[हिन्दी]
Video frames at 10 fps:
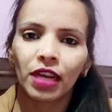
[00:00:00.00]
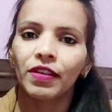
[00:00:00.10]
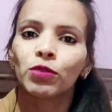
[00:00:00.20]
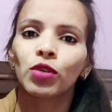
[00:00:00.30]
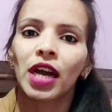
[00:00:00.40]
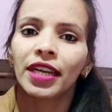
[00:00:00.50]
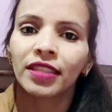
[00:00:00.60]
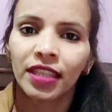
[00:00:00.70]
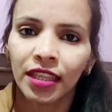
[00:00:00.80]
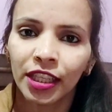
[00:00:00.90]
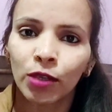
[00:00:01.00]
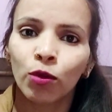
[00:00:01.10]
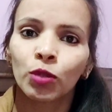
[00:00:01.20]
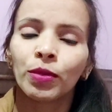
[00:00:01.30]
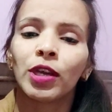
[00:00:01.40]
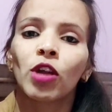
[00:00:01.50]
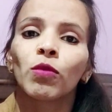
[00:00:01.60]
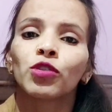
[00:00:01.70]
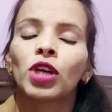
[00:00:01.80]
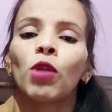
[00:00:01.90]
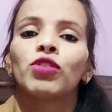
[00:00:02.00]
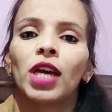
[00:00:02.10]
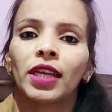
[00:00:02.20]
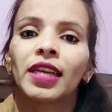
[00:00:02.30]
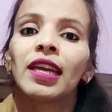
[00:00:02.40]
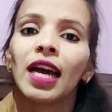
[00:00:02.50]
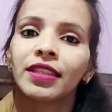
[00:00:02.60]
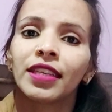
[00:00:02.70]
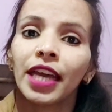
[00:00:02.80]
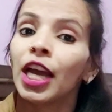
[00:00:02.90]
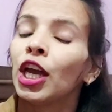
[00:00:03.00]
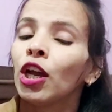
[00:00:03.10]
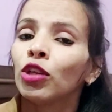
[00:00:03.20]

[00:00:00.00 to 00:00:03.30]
फटाफट उठा के दे देते हैं गोद में और वो उछाल उछाल के खिलाते हैं